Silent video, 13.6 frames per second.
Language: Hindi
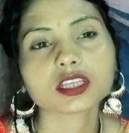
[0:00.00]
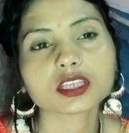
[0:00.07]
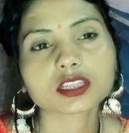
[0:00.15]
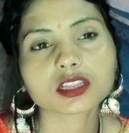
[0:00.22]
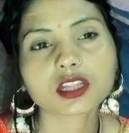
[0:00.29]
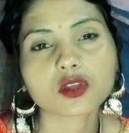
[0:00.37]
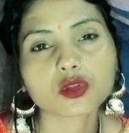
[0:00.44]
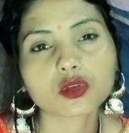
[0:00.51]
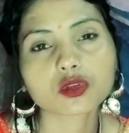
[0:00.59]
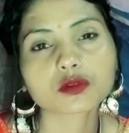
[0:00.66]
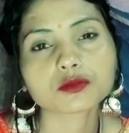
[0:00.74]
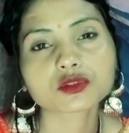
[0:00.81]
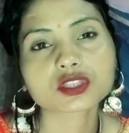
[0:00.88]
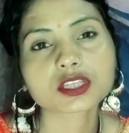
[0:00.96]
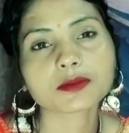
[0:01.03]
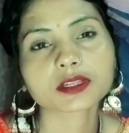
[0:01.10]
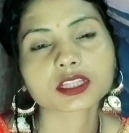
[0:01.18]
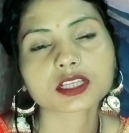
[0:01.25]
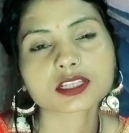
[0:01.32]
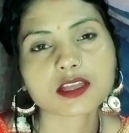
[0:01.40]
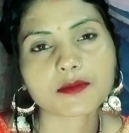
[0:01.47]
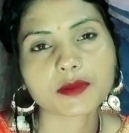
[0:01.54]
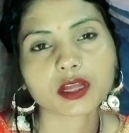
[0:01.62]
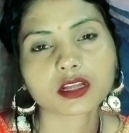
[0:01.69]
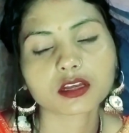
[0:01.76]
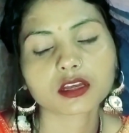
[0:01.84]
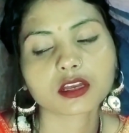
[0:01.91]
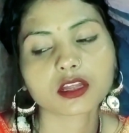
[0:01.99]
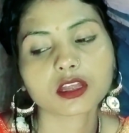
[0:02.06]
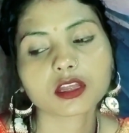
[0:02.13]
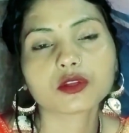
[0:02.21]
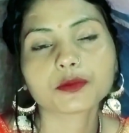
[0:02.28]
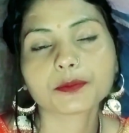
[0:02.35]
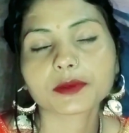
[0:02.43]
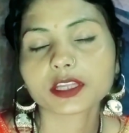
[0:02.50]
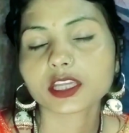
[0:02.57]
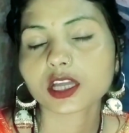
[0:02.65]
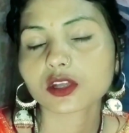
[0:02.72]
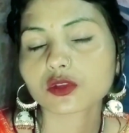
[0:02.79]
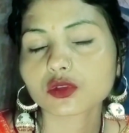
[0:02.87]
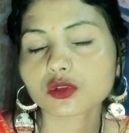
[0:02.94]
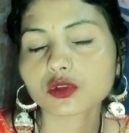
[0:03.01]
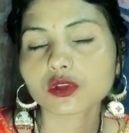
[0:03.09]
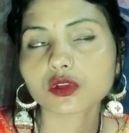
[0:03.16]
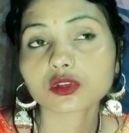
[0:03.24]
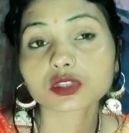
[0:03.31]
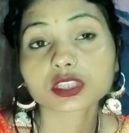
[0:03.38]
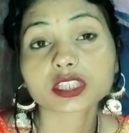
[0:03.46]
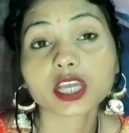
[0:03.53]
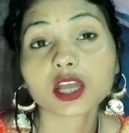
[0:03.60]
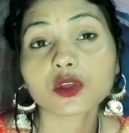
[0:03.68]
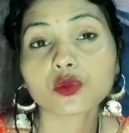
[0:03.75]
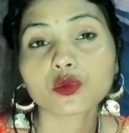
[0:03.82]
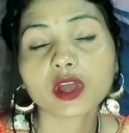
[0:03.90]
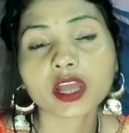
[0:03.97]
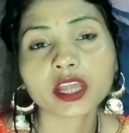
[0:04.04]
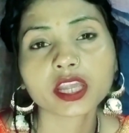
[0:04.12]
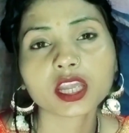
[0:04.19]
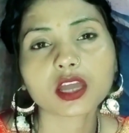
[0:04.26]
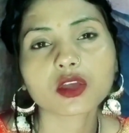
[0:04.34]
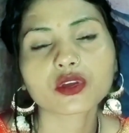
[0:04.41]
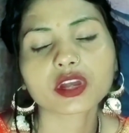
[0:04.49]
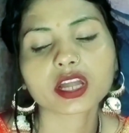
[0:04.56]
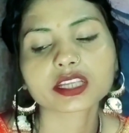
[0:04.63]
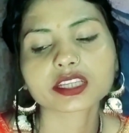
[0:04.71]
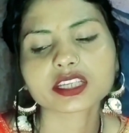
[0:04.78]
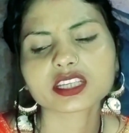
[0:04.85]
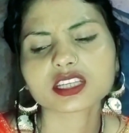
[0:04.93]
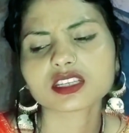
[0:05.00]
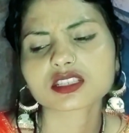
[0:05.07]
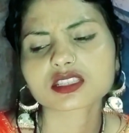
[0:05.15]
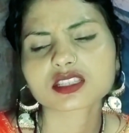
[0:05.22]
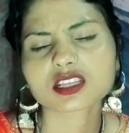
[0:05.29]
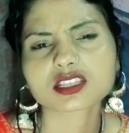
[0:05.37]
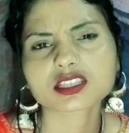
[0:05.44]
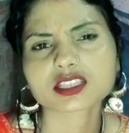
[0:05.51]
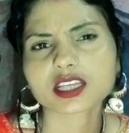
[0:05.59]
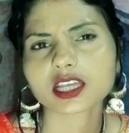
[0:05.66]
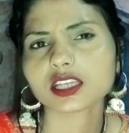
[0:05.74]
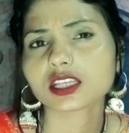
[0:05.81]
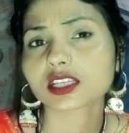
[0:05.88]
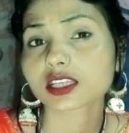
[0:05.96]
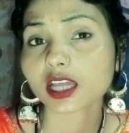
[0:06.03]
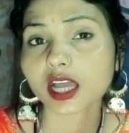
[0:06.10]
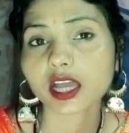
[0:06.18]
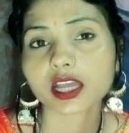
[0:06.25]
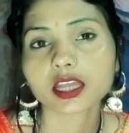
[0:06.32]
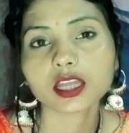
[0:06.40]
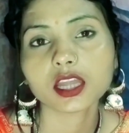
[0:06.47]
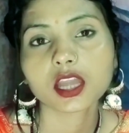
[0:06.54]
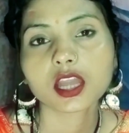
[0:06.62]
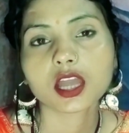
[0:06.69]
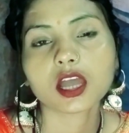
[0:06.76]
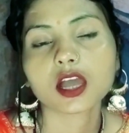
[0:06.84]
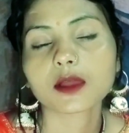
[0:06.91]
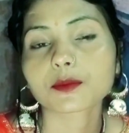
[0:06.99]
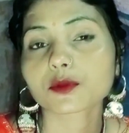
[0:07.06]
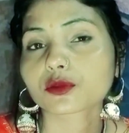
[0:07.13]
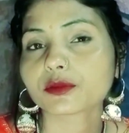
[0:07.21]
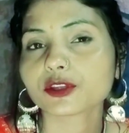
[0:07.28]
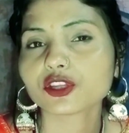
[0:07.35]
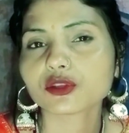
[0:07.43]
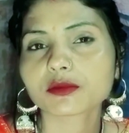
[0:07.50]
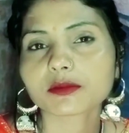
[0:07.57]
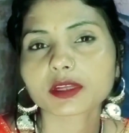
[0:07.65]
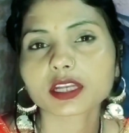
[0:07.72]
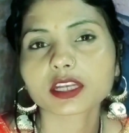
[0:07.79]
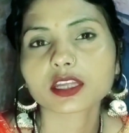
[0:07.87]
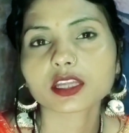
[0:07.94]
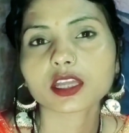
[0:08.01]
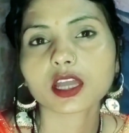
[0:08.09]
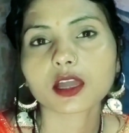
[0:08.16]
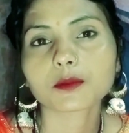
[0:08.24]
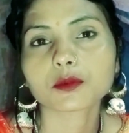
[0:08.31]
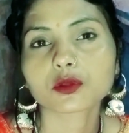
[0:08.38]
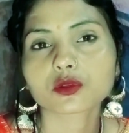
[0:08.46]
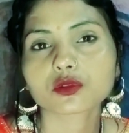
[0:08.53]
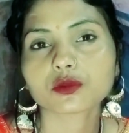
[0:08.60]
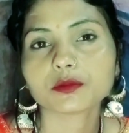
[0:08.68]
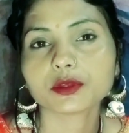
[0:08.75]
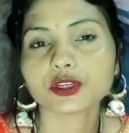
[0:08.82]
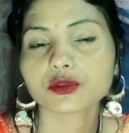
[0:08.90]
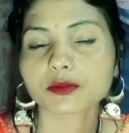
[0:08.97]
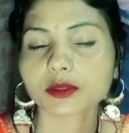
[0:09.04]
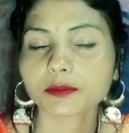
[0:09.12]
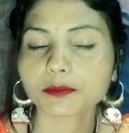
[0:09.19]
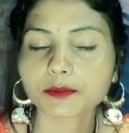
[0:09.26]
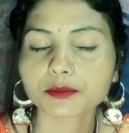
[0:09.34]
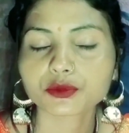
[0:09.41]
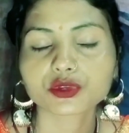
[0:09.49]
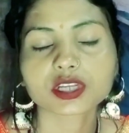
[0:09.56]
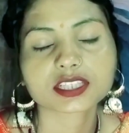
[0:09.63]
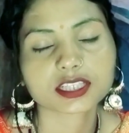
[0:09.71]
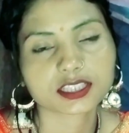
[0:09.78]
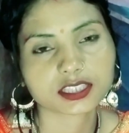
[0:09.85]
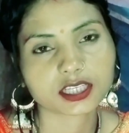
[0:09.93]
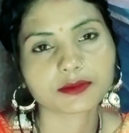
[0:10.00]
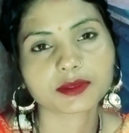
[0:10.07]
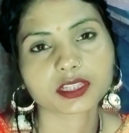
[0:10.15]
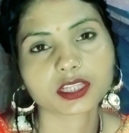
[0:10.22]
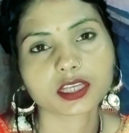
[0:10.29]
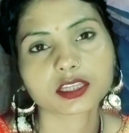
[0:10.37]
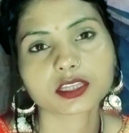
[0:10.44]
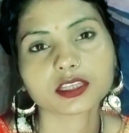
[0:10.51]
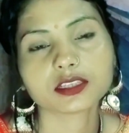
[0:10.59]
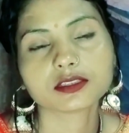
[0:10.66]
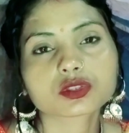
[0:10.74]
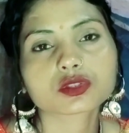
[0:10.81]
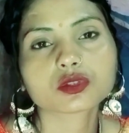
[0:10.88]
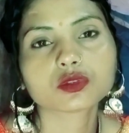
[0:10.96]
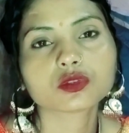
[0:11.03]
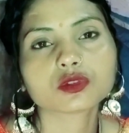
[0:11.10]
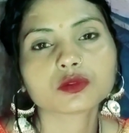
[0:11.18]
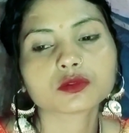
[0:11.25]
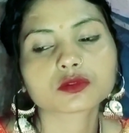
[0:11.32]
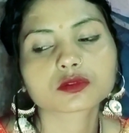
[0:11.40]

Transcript: कि इतना वो लोग मुसीबत का सामना कर रहे हैं और प्रिया को क्या हुआ है और आखिर सच्चाई क्या है आप लोग वीडियो में बन रही है आप लोग को वीडियो में पूरा सच्चाई बताएंगे दोस्तों